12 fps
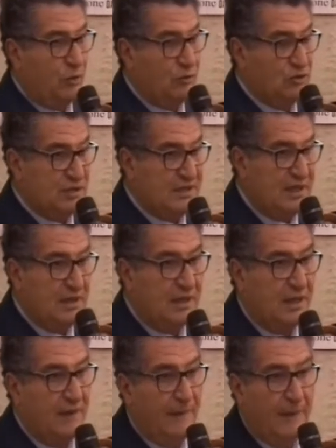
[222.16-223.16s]
a
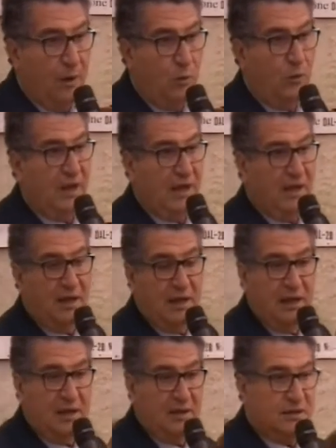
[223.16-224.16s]
persone che
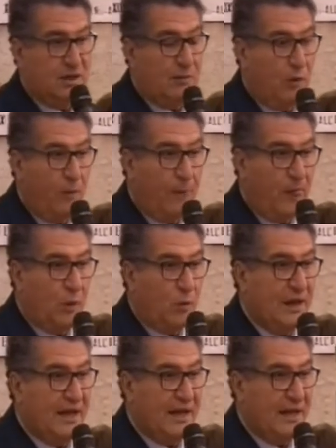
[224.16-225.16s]
con il loro operato
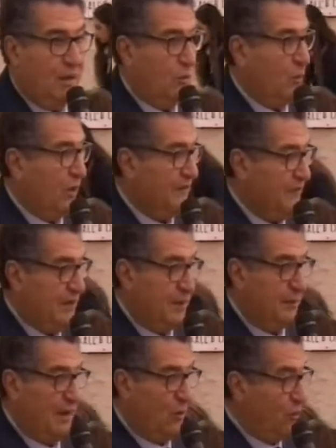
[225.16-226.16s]
fanno grande la nostra
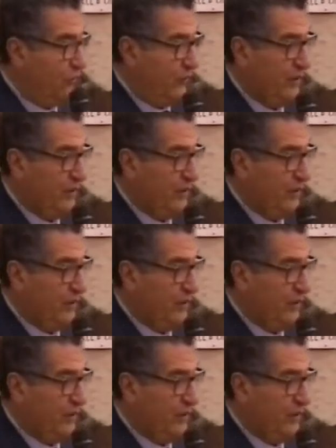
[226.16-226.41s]
Sicilia.